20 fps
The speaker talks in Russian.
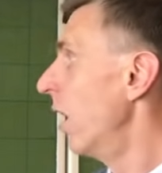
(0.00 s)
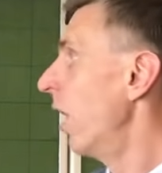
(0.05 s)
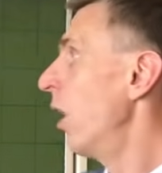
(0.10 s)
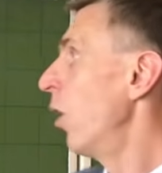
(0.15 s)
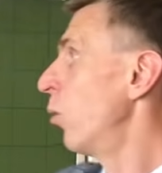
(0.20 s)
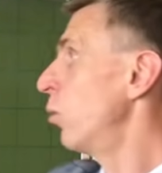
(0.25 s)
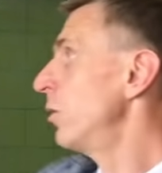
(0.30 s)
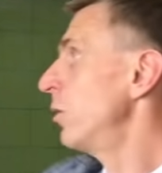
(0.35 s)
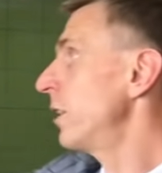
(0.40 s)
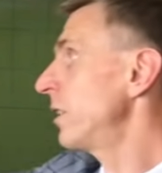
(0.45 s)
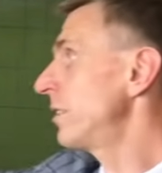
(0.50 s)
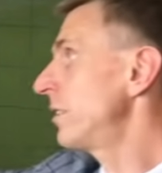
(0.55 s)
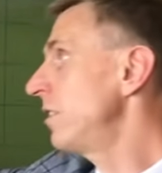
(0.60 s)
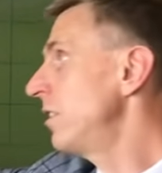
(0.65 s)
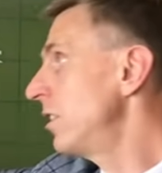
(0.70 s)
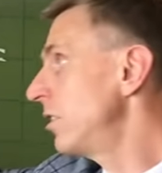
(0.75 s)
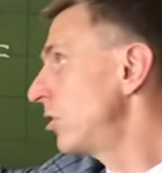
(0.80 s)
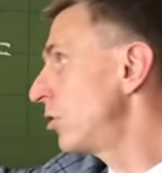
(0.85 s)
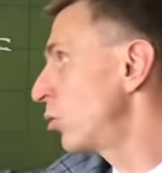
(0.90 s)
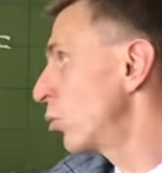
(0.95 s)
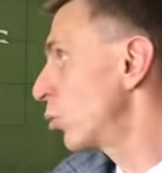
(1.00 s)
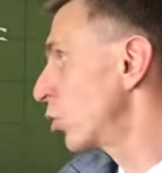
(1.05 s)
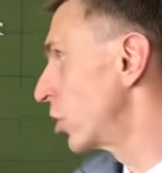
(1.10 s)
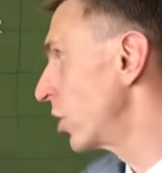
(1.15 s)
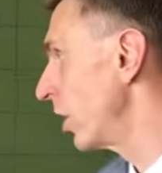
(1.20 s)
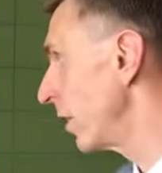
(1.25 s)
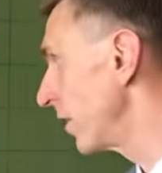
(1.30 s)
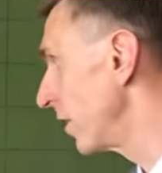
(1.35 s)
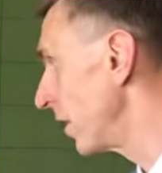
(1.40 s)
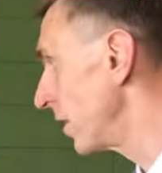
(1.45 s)
А у нас есть
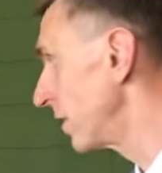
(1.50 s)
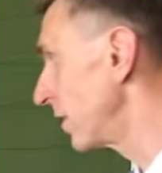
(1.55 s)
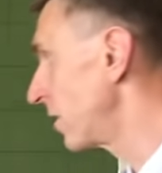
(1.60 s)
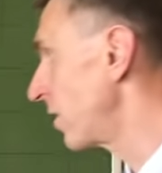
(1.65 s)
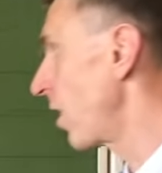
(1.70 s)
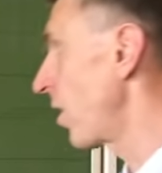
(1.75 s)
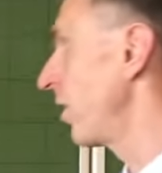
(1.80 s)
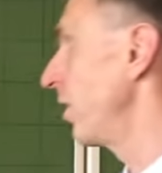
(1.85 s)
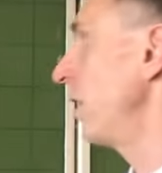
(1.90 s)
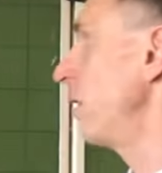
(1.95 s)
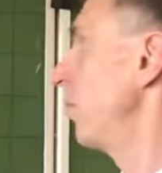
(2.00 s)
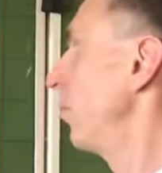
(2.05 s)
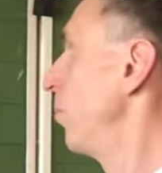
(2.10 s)
уже одна сторона.